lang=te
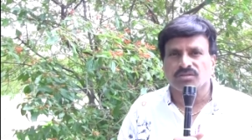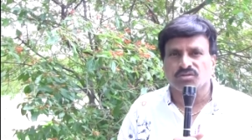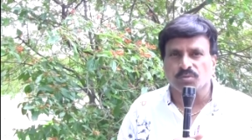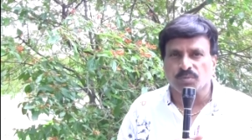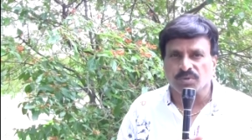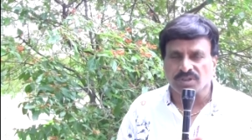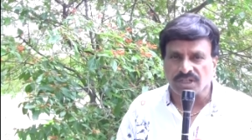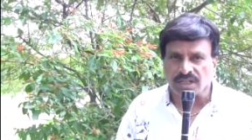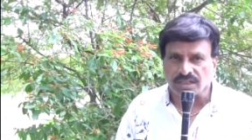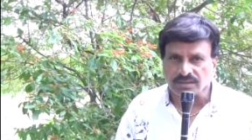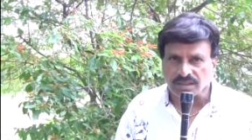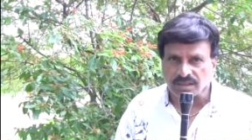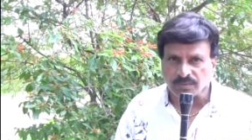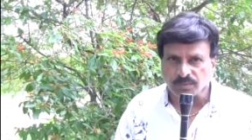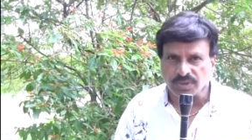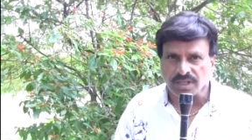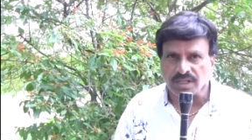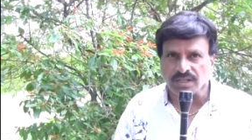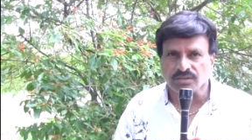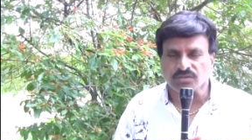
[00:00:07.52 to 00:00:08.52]
సుమన్ గారి
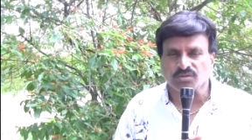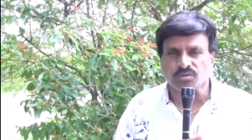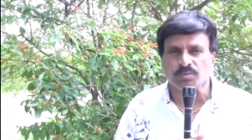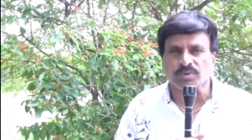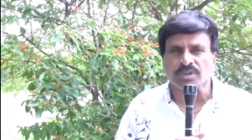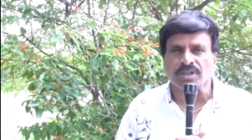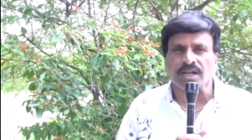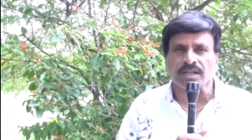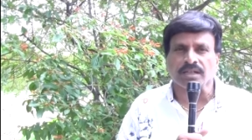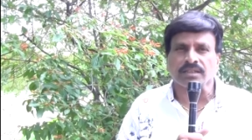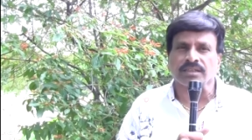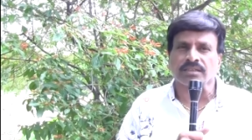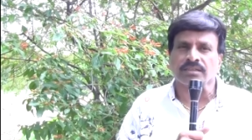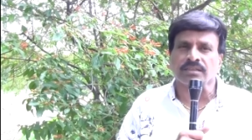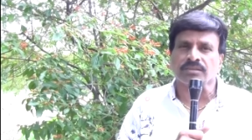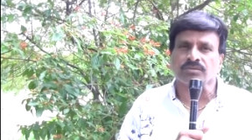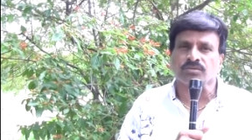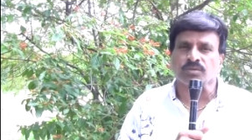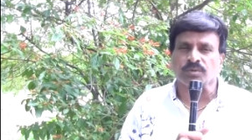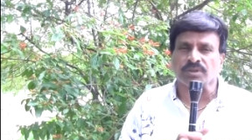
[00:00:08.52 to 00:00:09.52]
తరపున సుమన్ గారికి
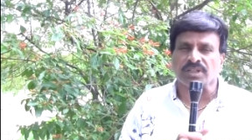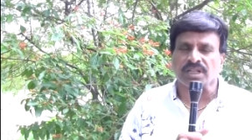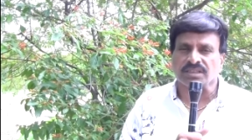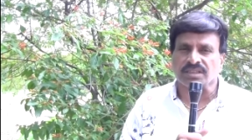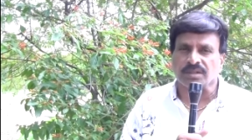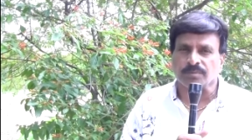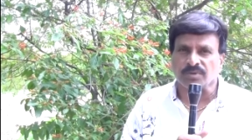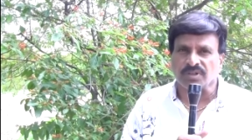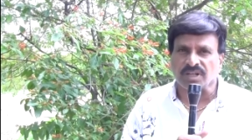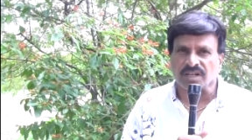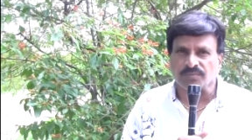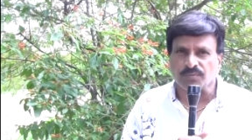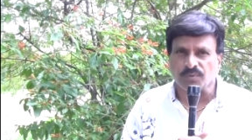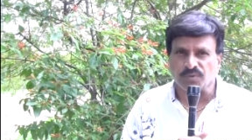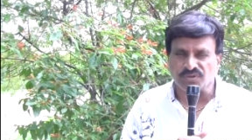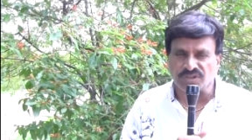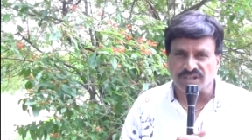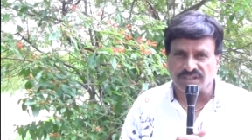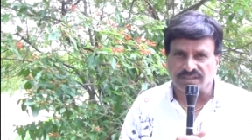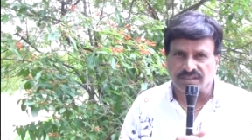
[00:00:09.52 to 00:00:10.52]
సుమన్ గారి తరపున నాకు
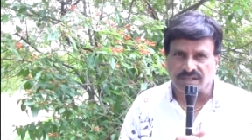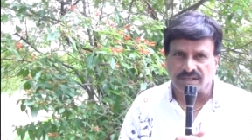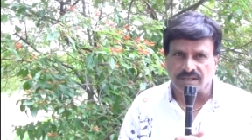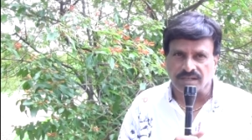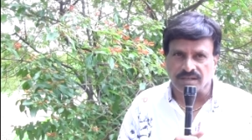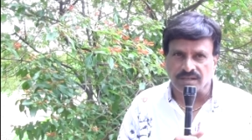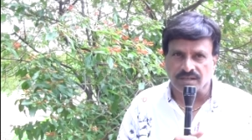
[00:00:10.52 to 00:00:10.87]
ఫోన్ చేసే